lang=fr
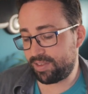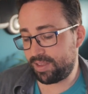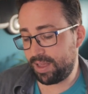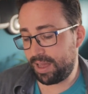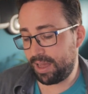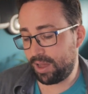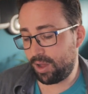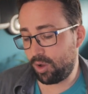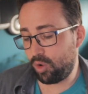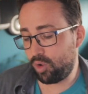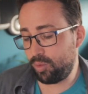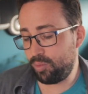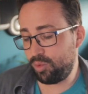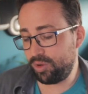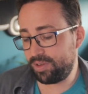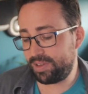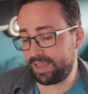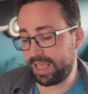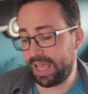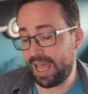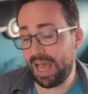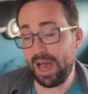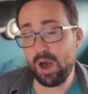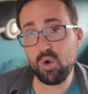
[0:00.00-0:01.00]
Eurostar
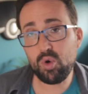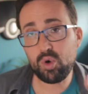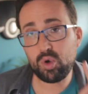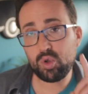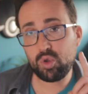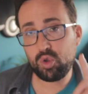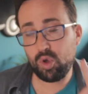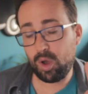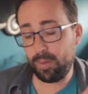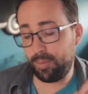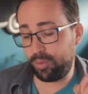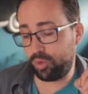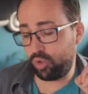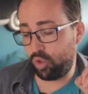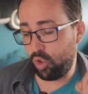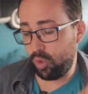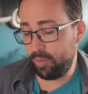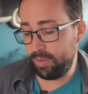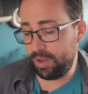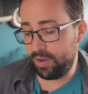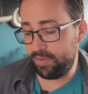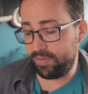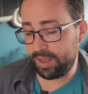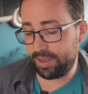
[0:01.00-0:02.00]
repoussé à octobre
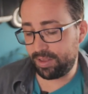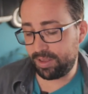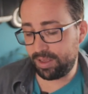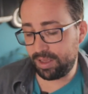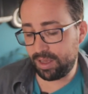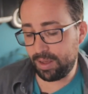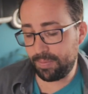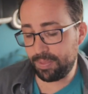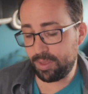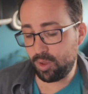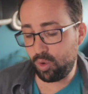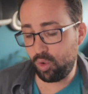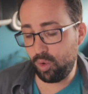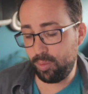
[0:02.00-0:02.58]
2021